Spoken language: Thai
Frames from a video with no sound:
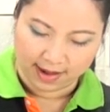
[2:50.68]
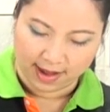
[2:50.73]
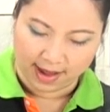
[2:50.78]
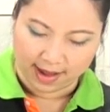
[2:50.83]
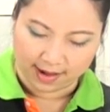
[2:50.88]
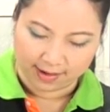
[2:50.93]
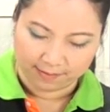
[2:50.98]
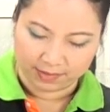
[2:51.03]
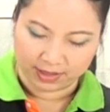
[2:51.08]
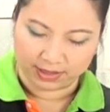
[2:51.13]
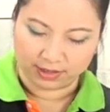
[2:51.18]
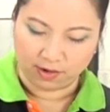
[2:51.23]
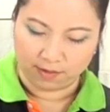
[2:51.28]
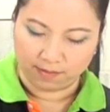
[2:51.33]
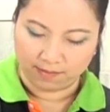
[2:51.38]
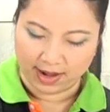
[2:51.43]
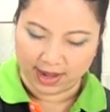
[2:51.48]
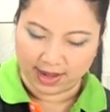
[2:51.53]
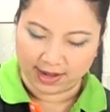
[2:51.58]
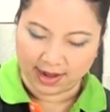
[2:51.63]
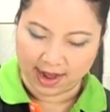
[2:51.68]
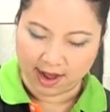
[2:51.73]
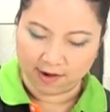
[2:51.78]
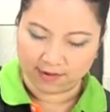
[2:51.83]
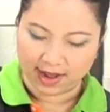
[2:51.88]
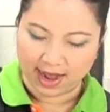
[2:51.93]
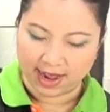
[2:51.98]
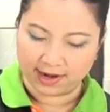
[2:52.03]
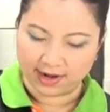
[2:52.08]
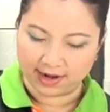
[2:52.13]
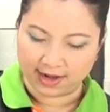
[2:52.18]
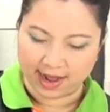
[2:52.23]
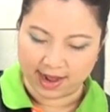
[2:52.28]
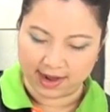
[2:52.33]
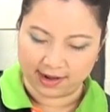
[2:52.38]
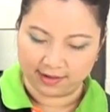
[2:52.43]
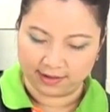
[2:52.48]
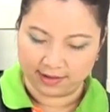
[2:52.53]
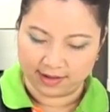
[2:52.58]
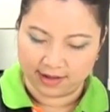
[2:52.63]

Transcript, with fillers: ค่ะผสมให้เข้ากันนะคะ